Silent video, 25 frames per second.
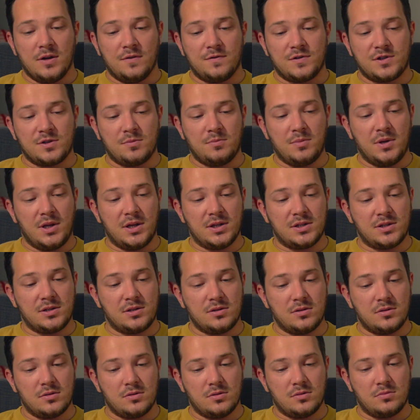В
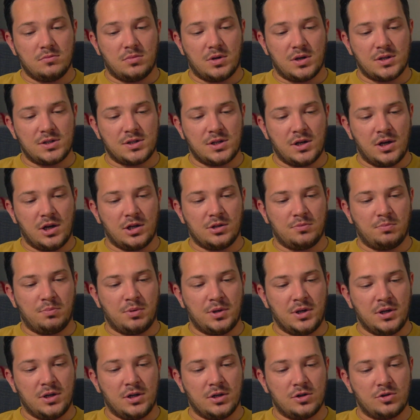смесь бросает
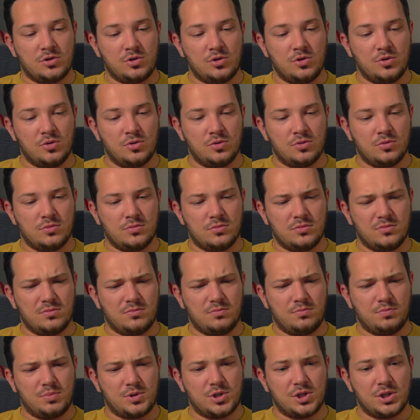пригоршню
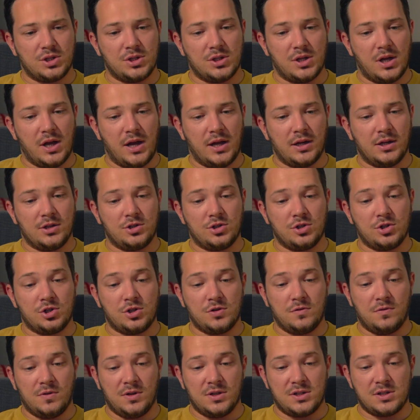пшена или
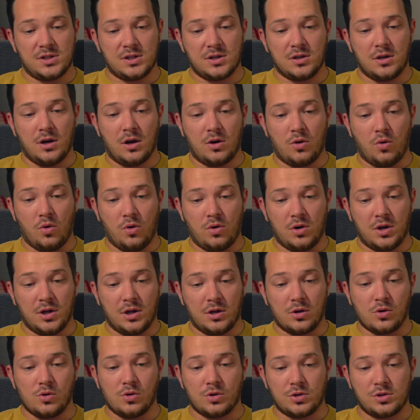чечевицы, гороха
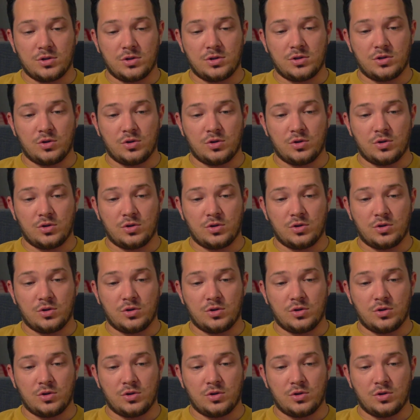и горсть